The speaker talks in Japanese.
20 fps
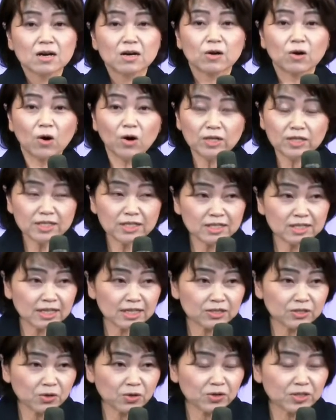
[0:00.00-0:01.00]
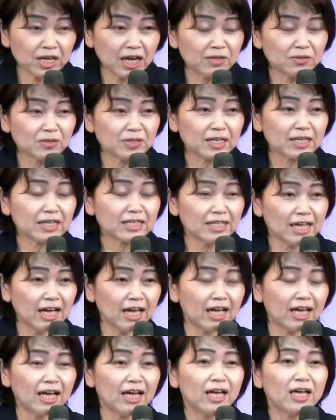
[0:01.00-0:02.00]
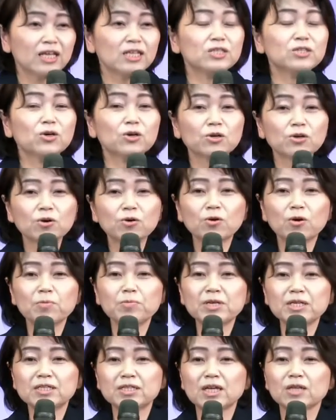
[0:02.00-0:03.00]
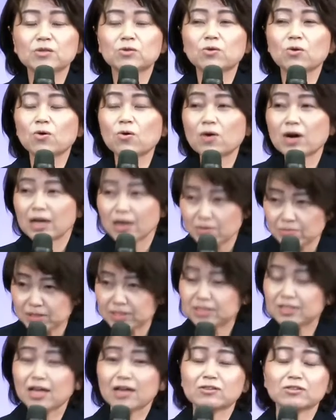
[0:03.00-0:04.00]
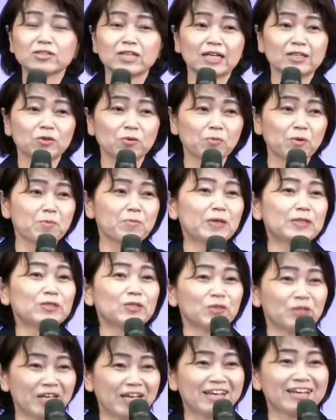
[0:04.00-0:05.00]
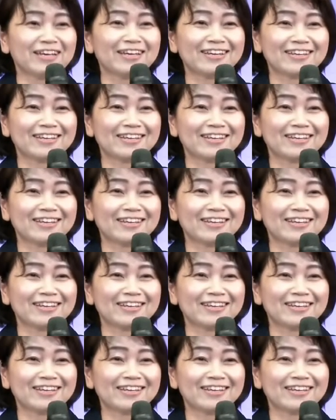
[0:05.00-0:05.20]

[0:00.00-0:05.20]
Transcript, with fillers: こんな状態の中で喜びってどこから見つけるんだって思いますよね。